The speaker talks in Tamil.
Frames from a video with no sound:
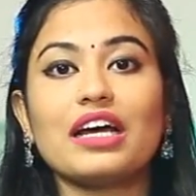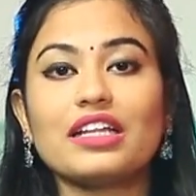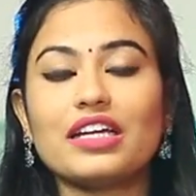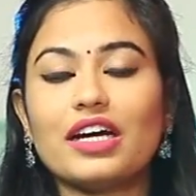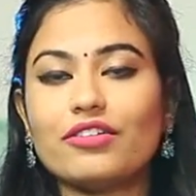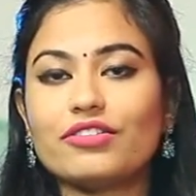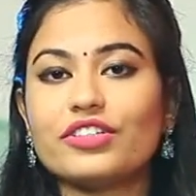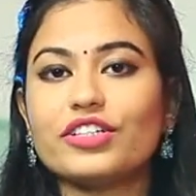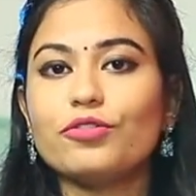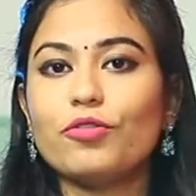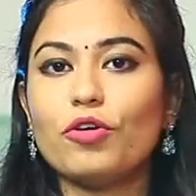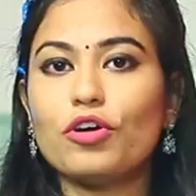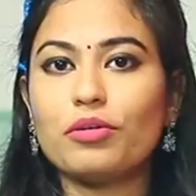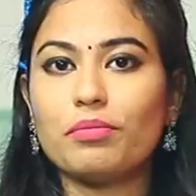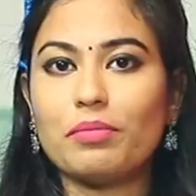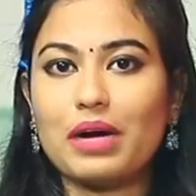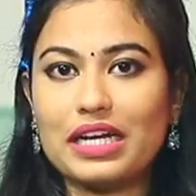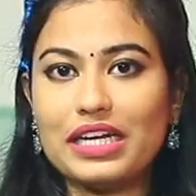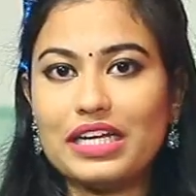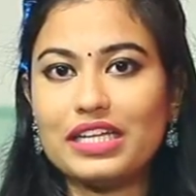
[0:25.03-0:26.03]
அதாவது
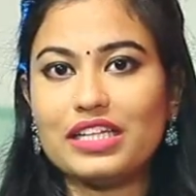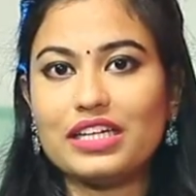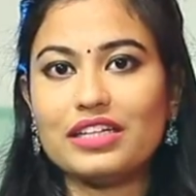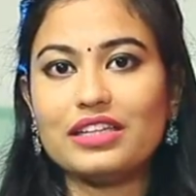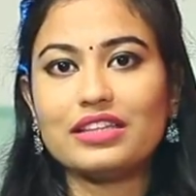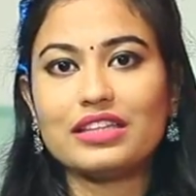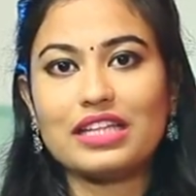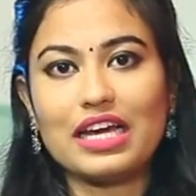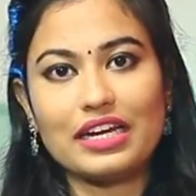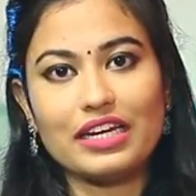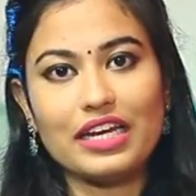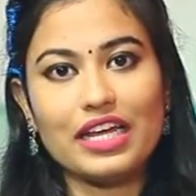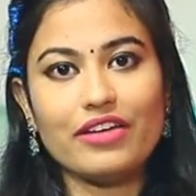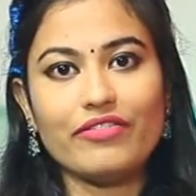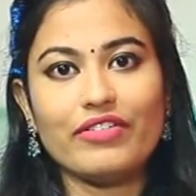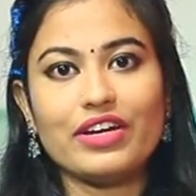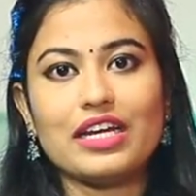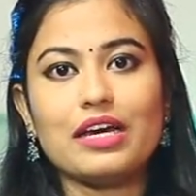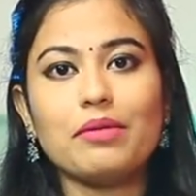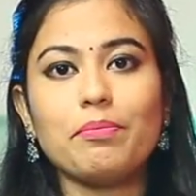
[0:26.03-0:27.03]
ஒரு மனிதன் தன்னை
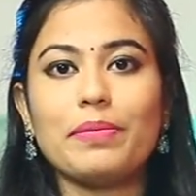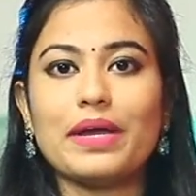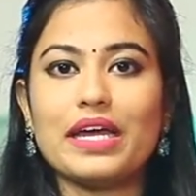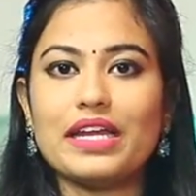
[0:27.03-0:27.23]
விட